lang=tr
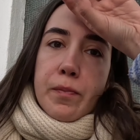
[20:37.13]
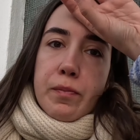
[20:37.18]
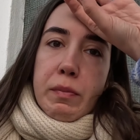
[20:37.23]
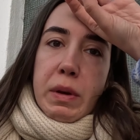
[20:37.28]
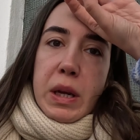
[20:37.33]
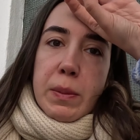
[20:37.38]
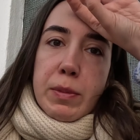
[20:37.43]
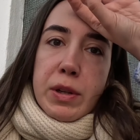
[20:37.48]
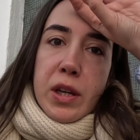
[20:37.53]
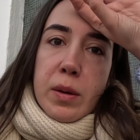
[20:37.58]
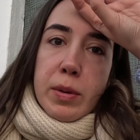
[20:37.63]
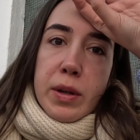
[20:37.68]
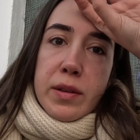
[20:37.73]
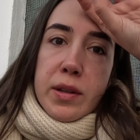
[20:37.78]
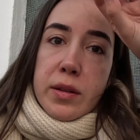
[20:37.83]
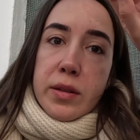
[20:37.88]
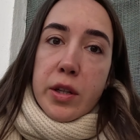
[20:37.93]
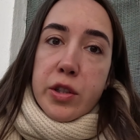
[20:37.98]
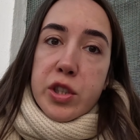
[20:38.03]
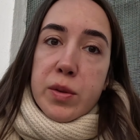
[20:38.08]
Benim yine
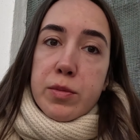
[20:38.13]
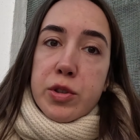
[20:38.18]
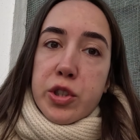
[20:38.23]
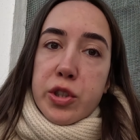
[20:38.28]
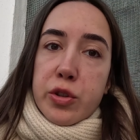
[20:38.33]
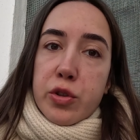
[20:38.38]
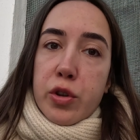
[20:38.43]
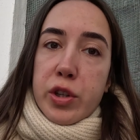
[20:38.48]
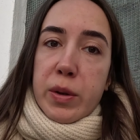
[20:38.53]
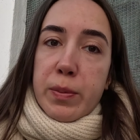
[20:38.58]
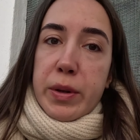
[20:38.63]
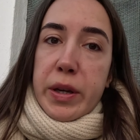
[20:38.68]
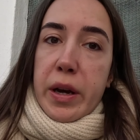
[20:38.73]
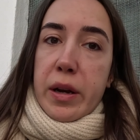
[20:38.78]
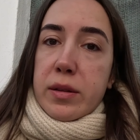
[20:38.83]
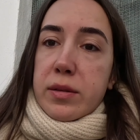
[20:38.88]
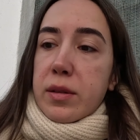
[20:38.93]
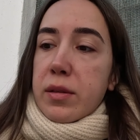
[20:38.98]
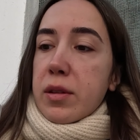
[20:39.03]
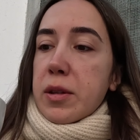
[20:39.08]
biraz ateşim çıkıyor gibi
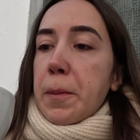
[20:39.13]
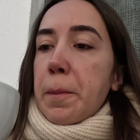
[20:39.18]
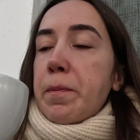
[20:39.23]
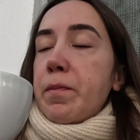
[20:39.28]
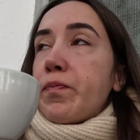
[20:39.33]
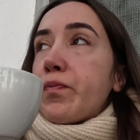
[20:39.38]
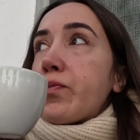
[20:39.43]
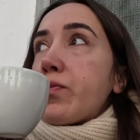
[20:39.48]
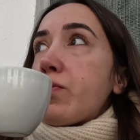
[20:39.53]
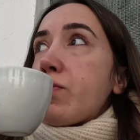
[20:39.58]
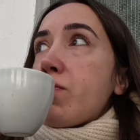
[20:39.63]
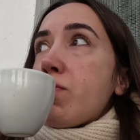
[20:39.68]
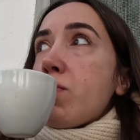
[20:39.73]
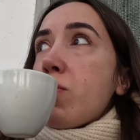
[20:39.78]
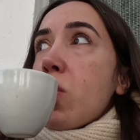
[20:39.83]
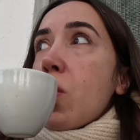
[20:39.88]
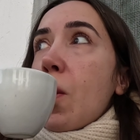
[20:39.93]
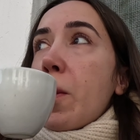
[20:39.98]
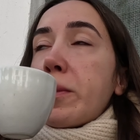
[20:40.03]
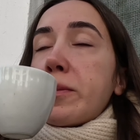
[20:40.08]
yalnız.
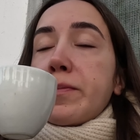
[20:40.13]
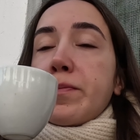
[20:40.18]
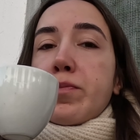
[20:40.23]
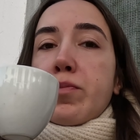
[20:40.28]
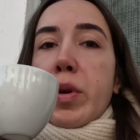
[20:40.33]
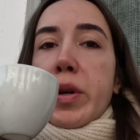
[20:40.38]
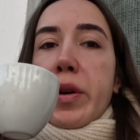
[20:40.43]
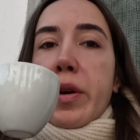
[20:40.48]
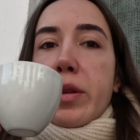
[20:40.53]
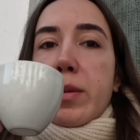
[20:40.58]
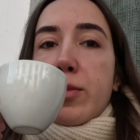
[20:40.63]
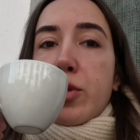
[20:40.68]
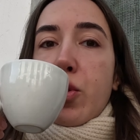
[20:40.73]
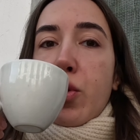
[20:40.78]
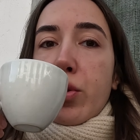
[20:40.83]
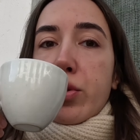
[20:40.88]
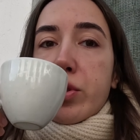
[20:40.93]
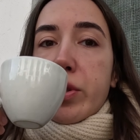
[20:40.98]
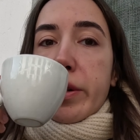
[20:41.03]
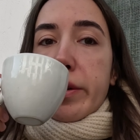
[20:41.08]
Bakalım ne
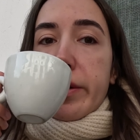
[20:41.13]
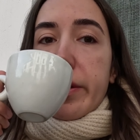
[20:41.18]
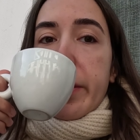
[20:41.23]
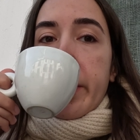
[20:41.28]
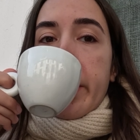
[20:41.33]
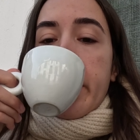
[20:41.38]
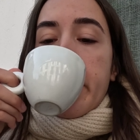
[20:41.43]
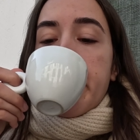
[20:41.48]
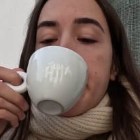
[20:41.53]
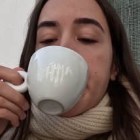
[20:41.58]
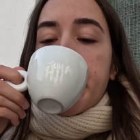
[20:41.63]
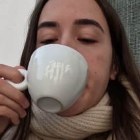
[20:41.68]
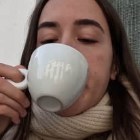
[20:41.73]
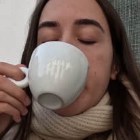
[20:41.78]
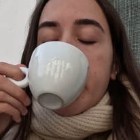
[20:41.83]
olacak ya.